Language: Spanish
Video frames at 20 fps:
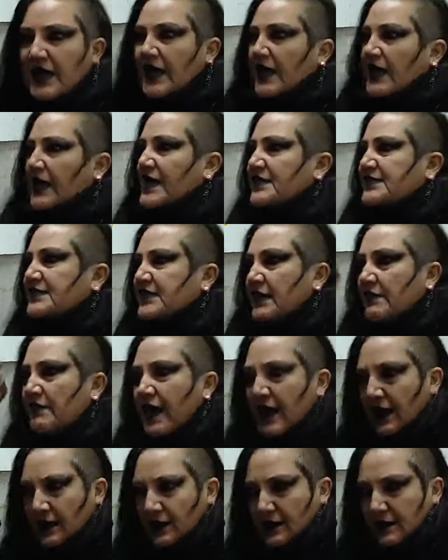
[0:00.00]
Y se
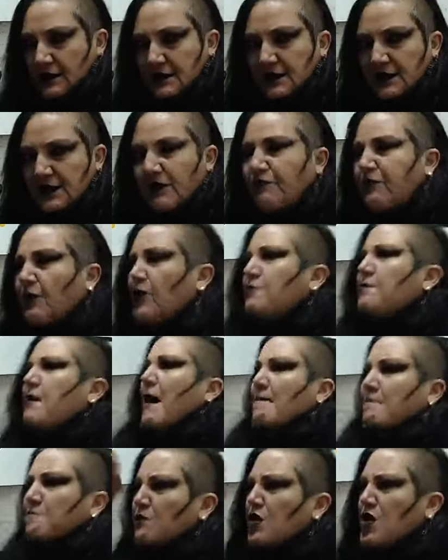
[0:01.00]
ve de forma
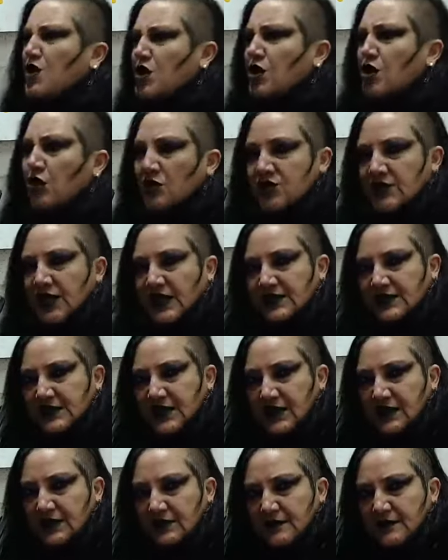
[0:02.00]
muy grotesca